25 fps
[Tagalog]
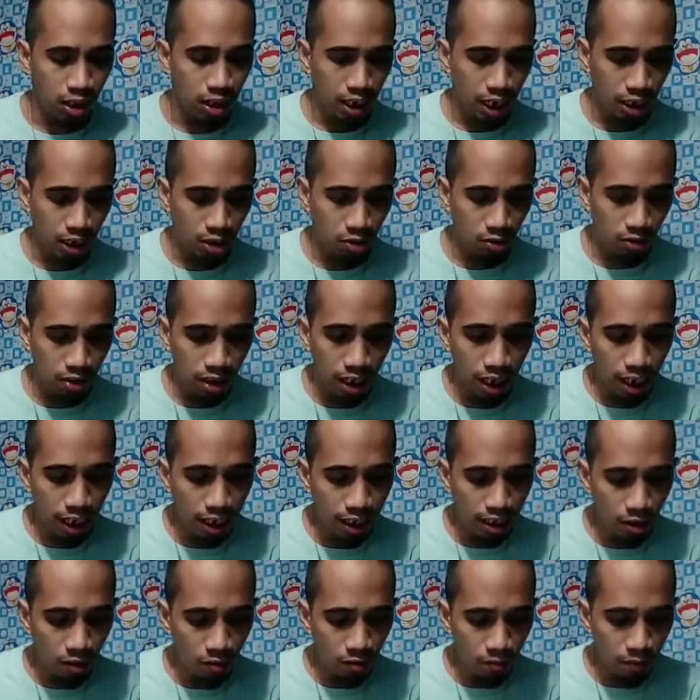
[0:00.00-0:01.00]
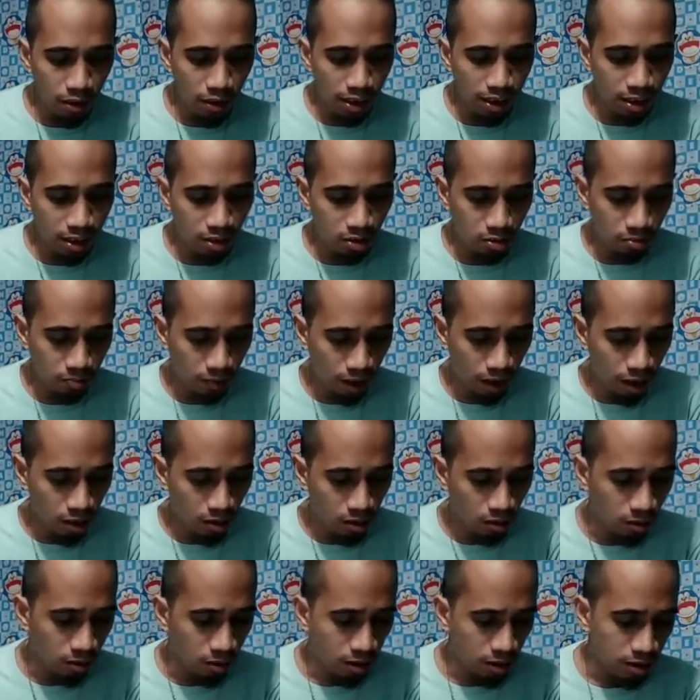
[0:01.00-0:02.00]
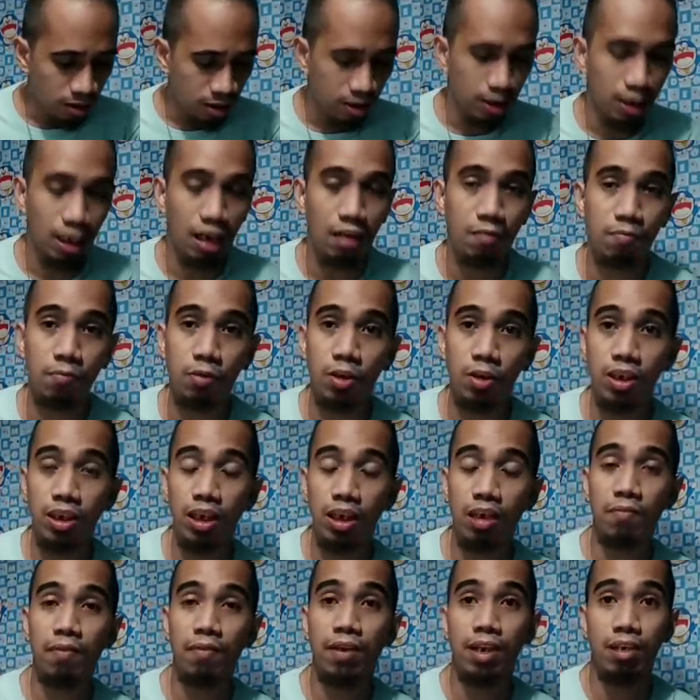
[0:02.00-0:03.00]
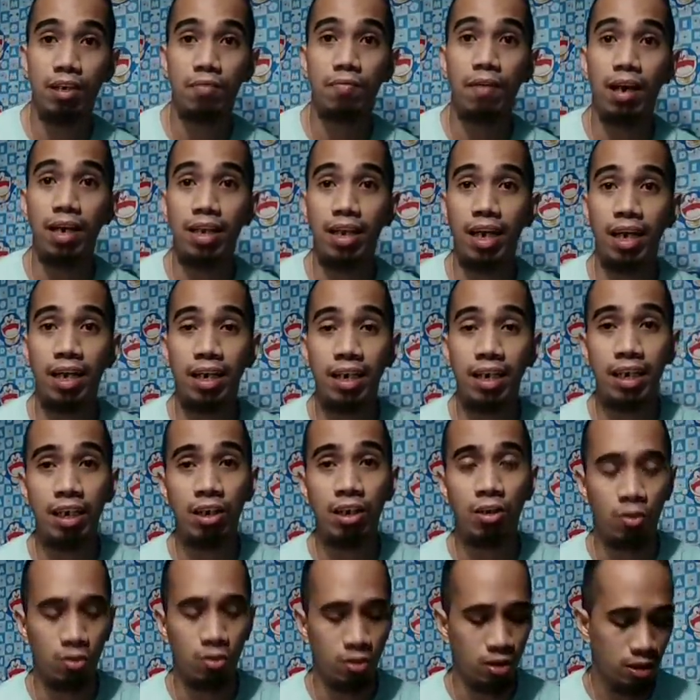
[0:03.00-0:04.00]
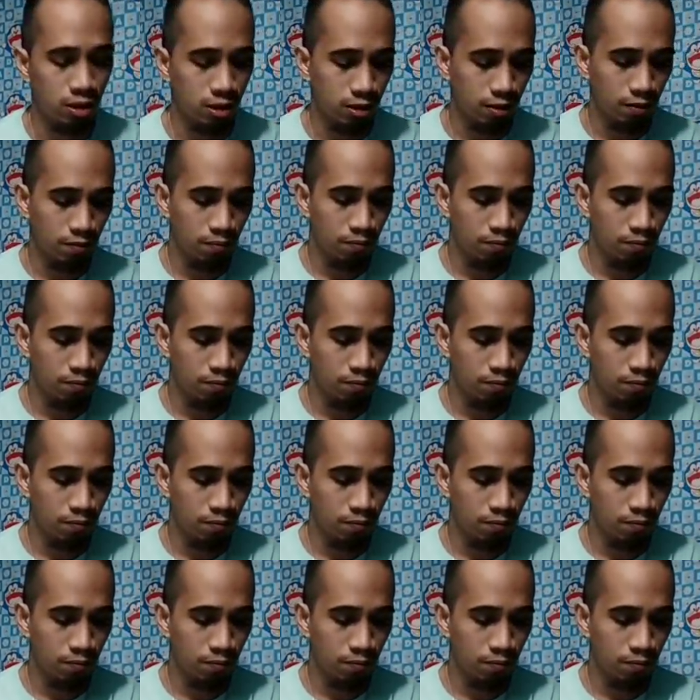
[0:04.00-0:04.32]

Ito ang nakita kong pwedeng tumalo sa number 7 na Batang Heroes.